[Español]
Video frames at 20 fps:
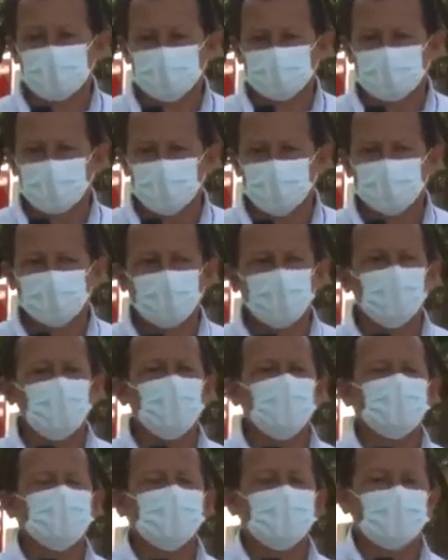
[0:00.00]
de esta nota,
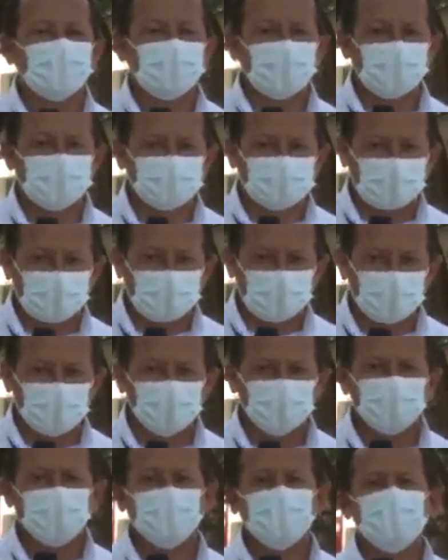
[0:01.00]
no quieren entregar,
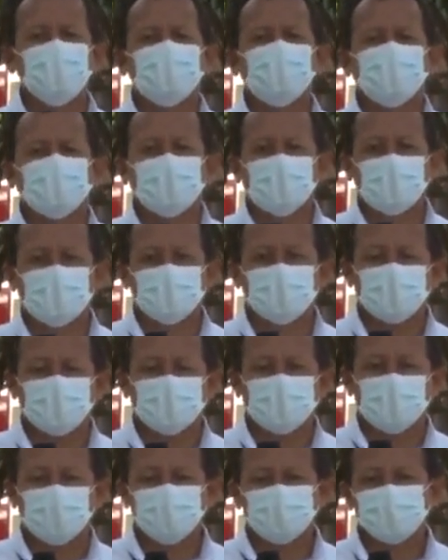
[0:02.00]
no quieren soltar la
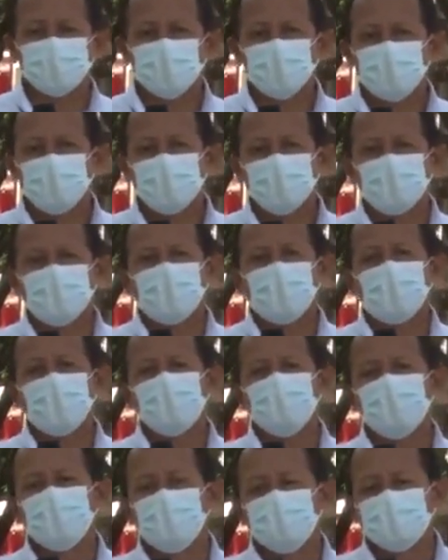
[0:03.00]
teta y es la
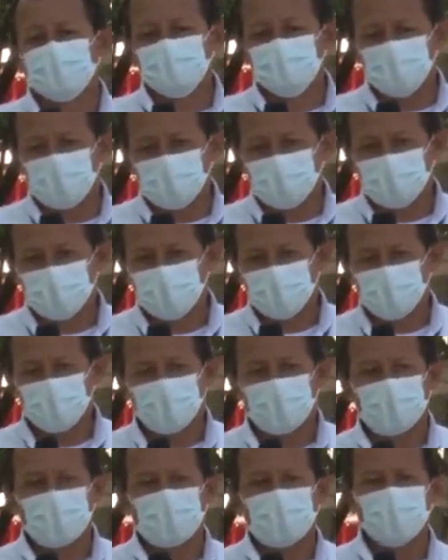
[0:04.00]
administración
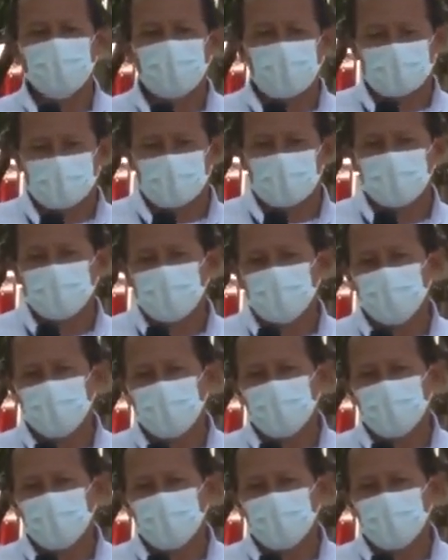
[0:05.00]
la que manda aquí en